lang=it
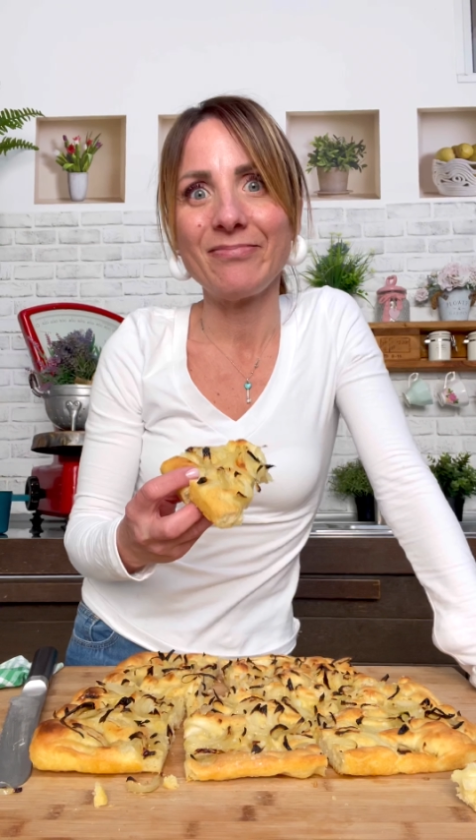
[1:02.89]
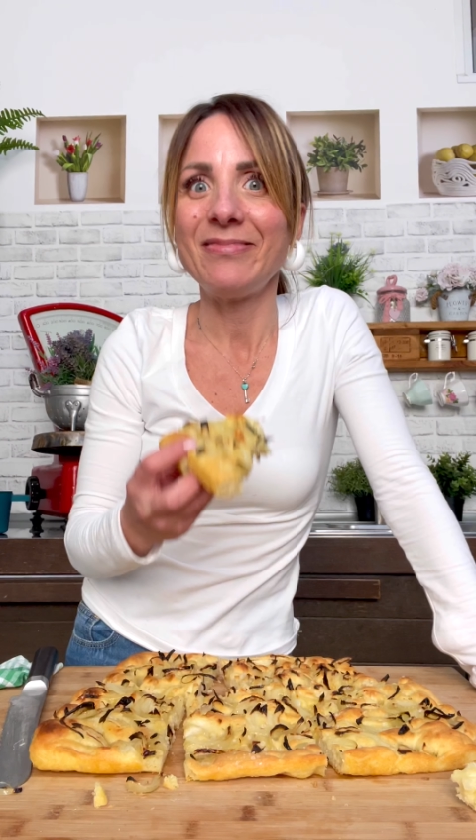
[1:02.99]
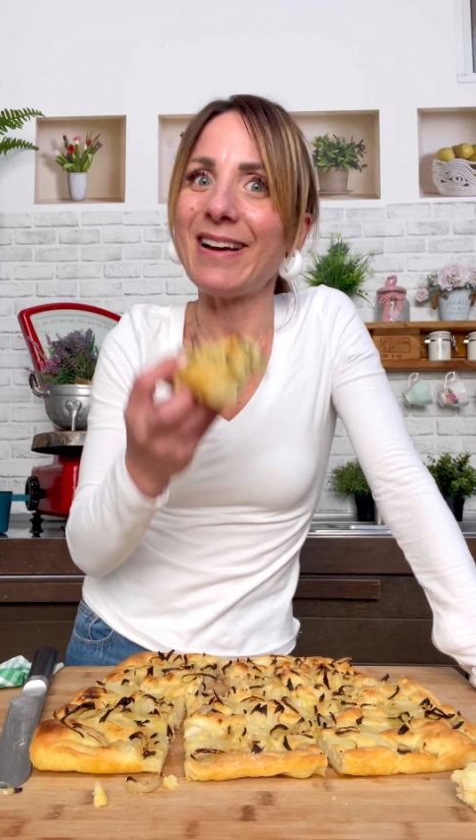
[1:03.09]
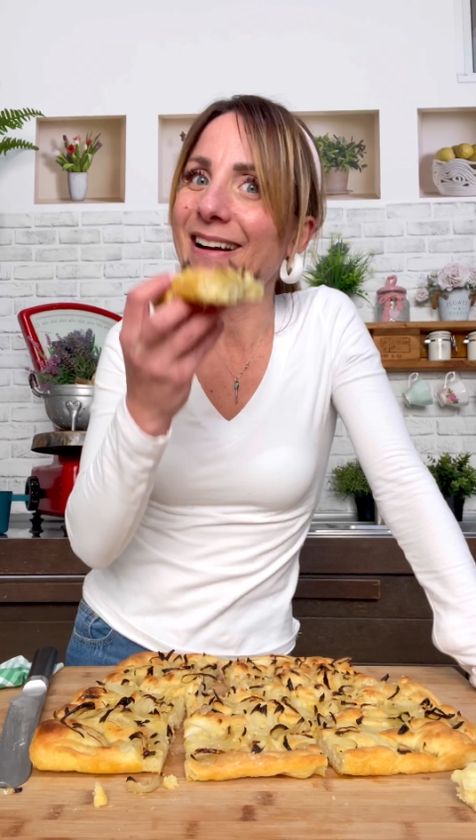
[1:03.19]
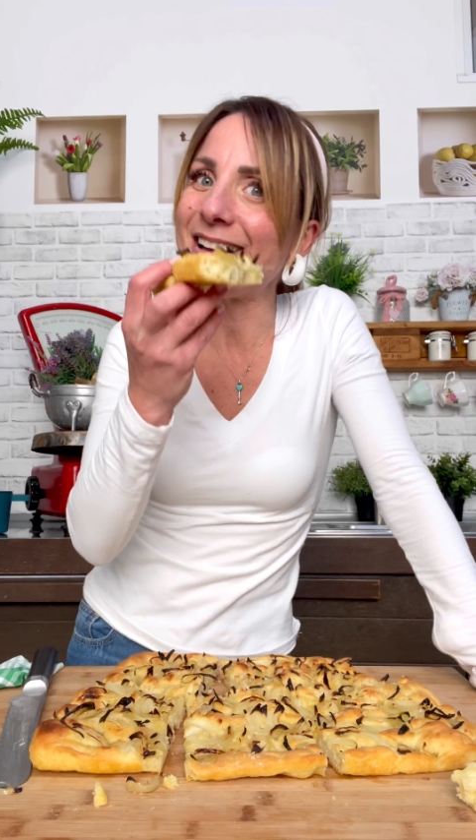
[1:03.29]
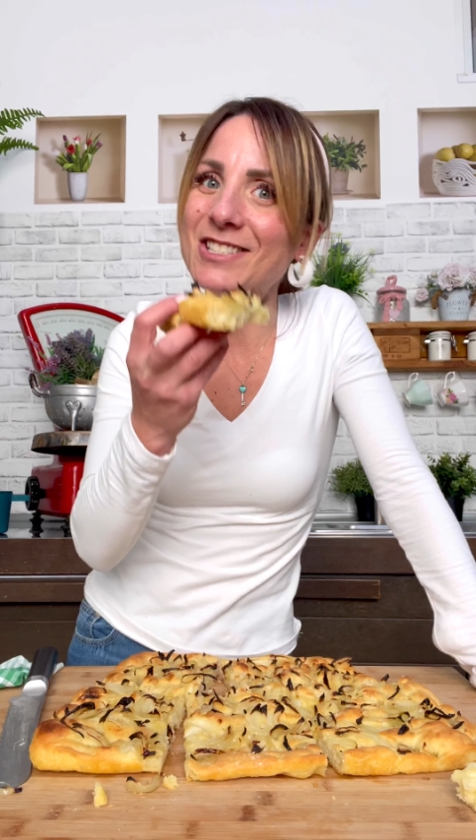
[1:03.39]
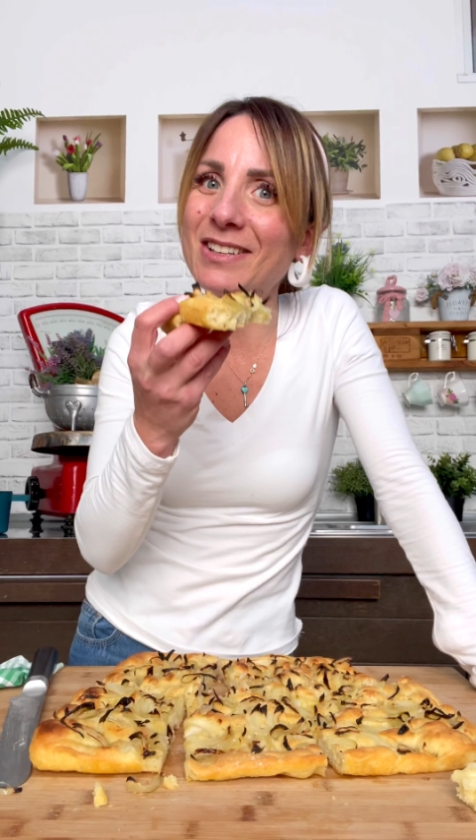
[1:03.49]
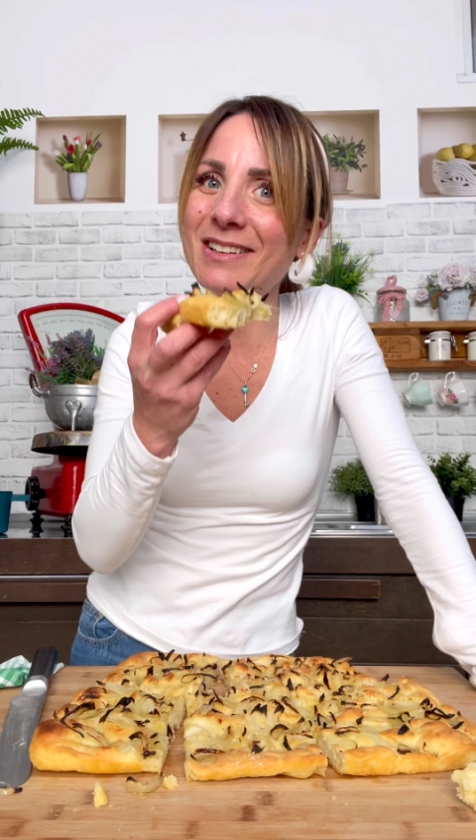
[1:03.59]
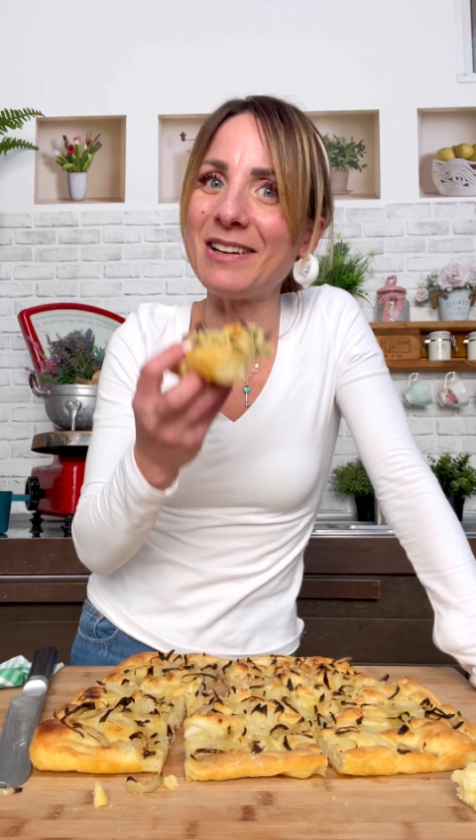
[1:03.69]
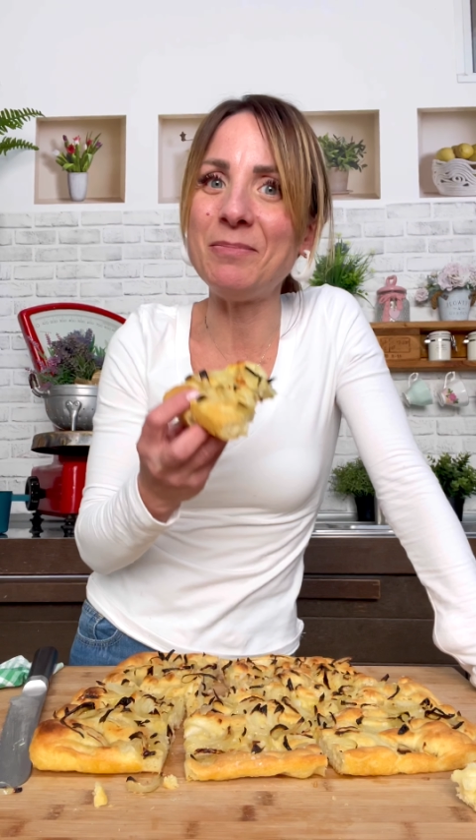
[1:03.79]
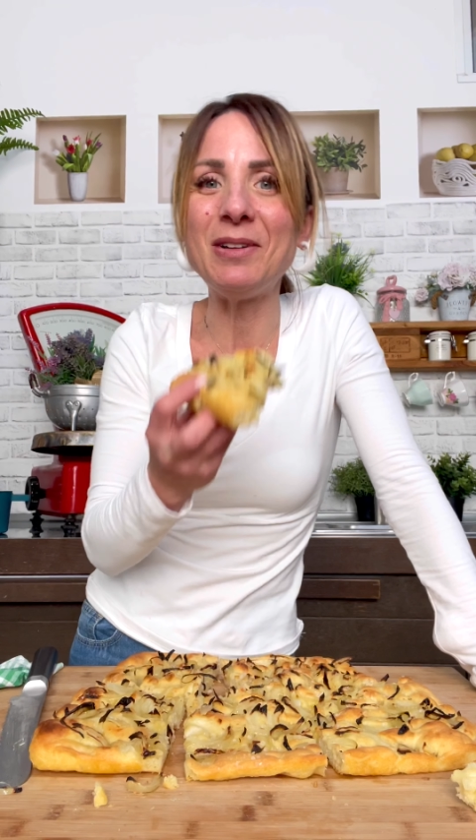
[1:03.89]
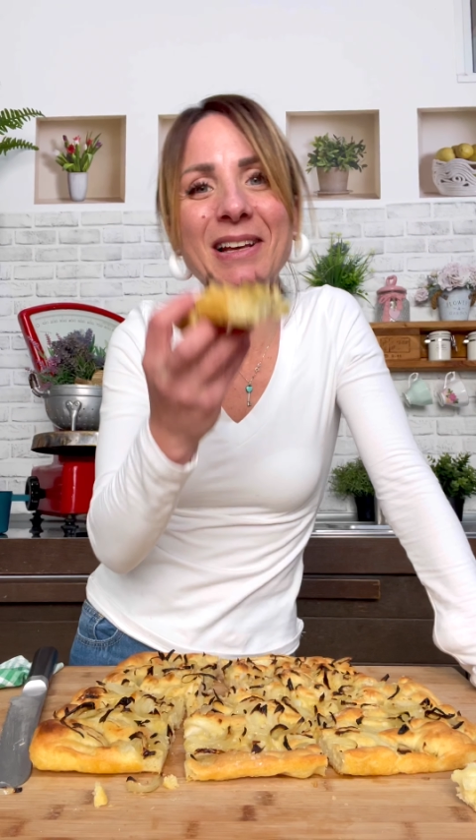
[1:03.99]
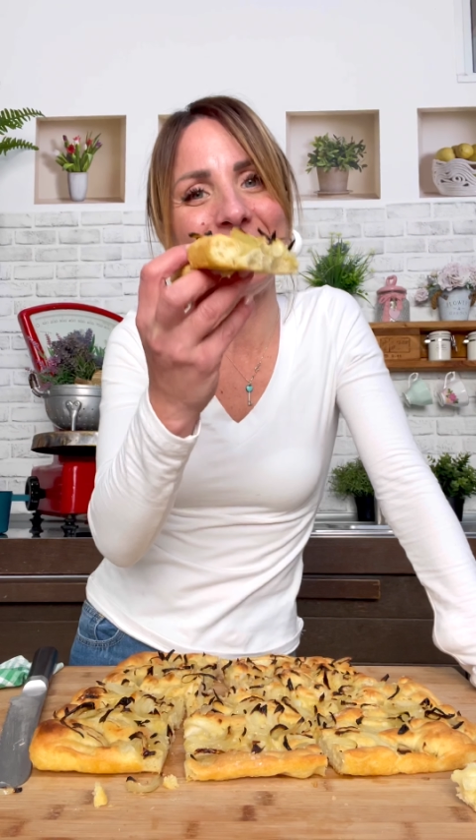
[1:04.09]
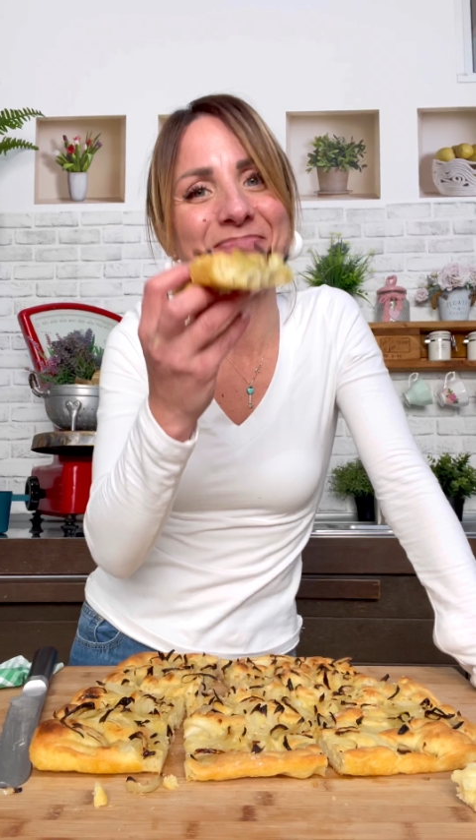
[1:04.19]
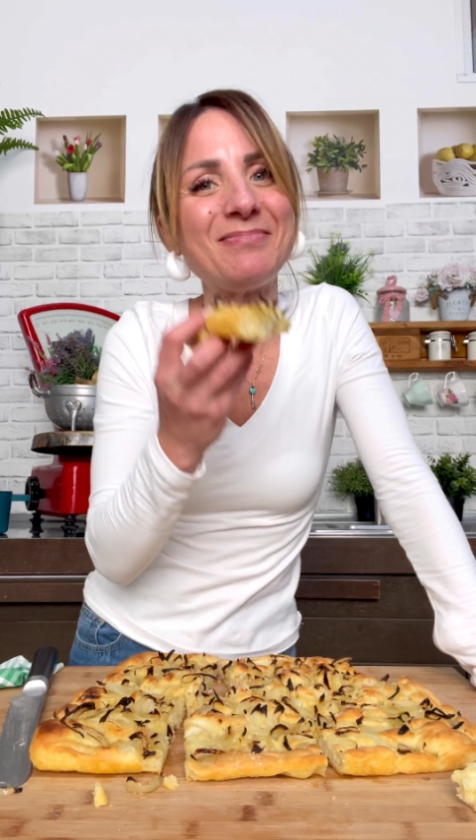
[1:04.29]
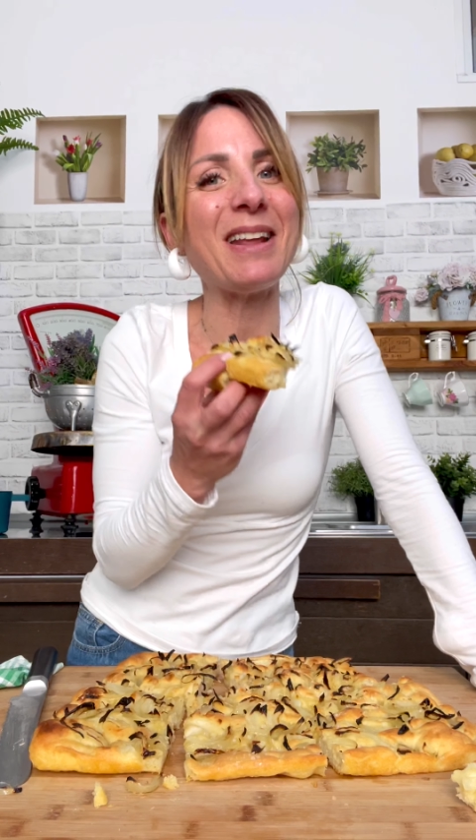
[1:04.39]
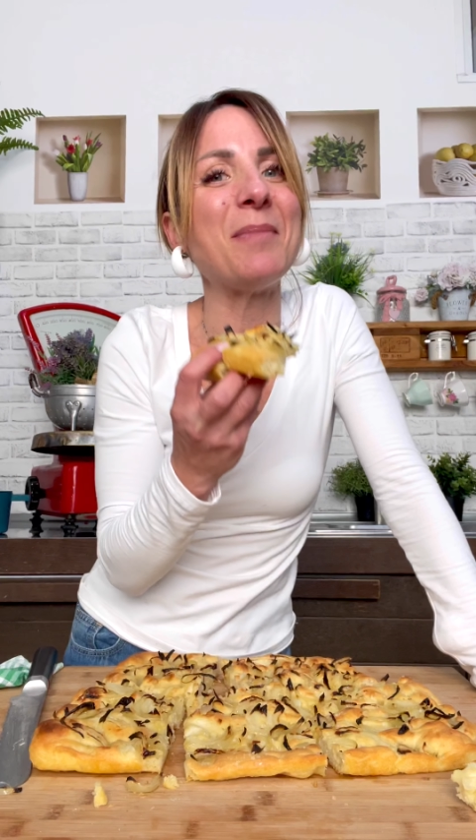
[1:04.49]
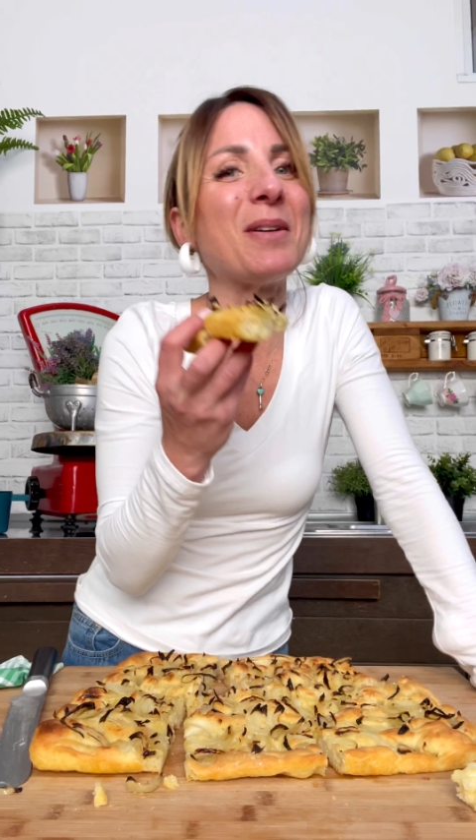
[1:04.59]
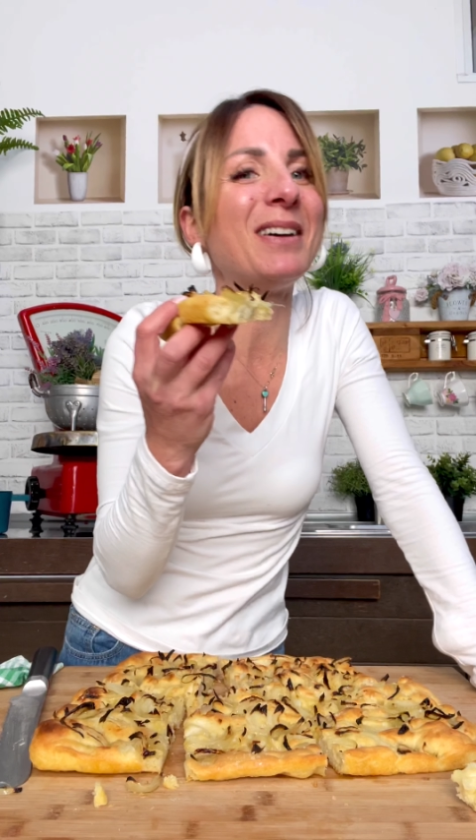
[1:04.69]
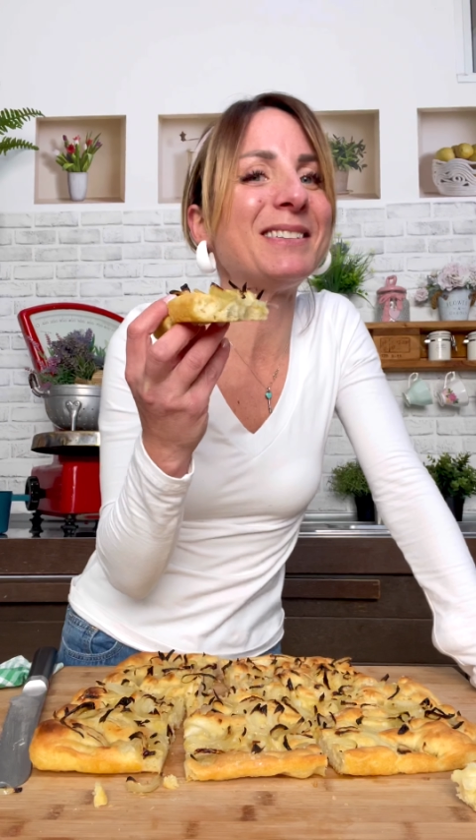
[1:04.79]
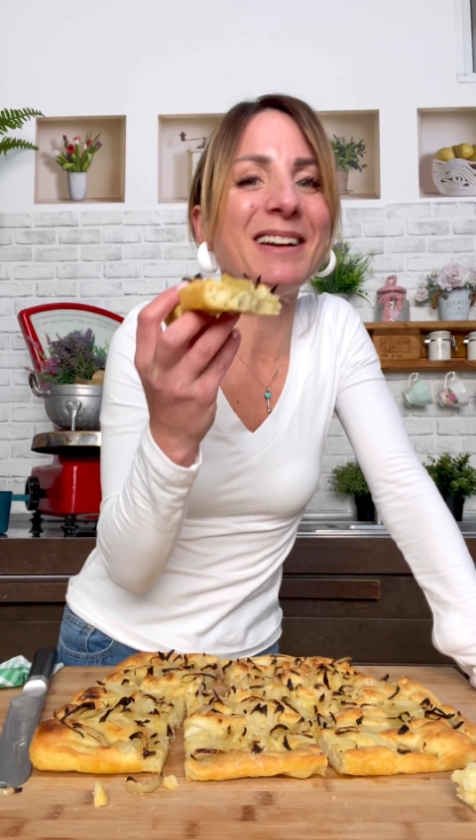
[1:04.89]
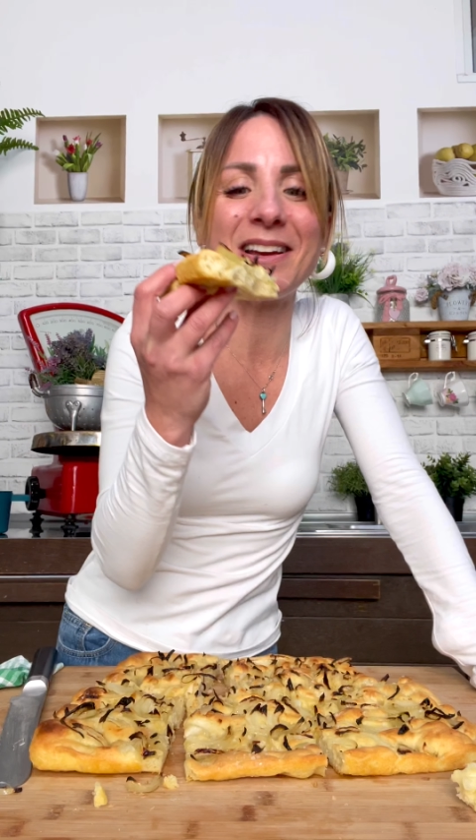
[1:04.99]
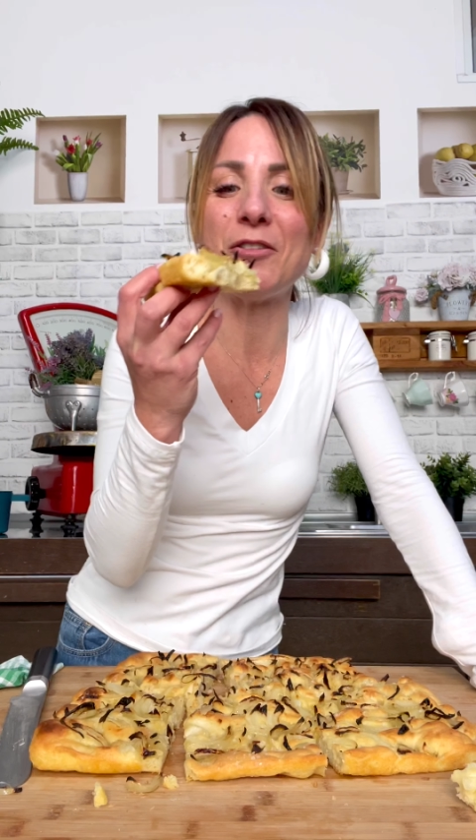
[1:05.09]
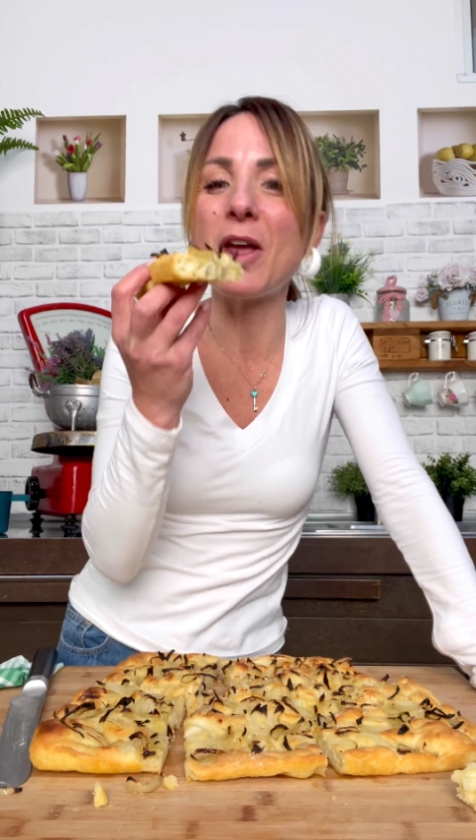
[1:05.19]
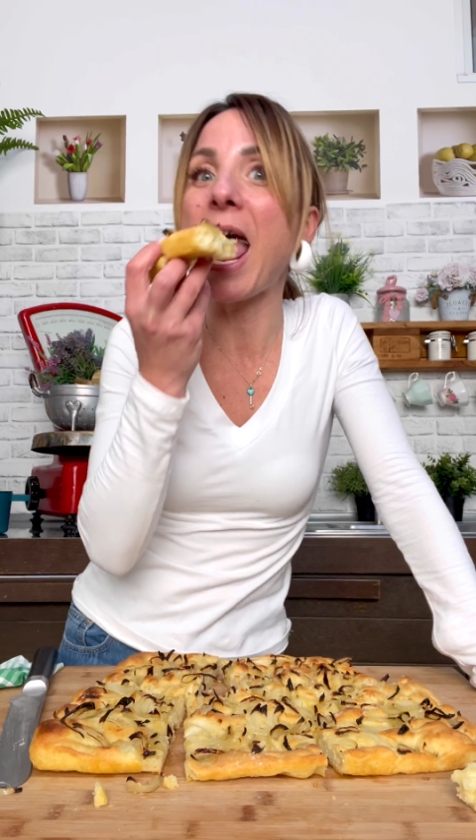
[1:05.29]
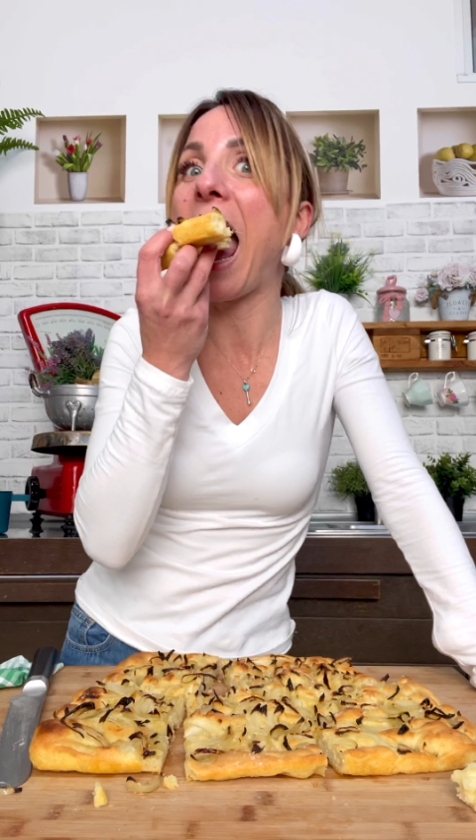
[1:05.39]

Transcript: Allacciate grembiule e provatela anche voi.